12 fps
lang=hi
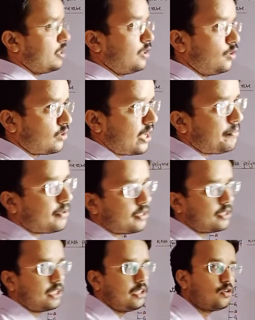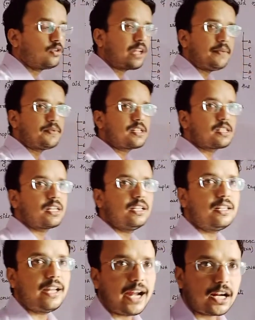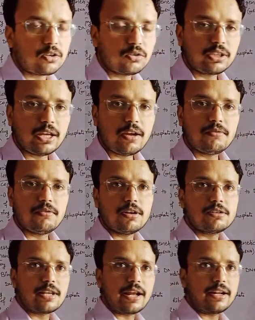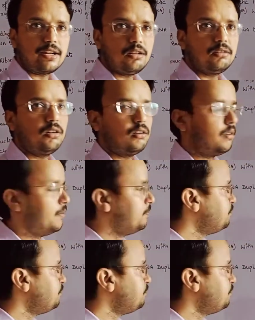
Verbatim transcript: तीनों टाइप तीनों टाइप्स उसके अंदर एक्ट होते हैं फर्स्ट सेकेंड एंड थर्ड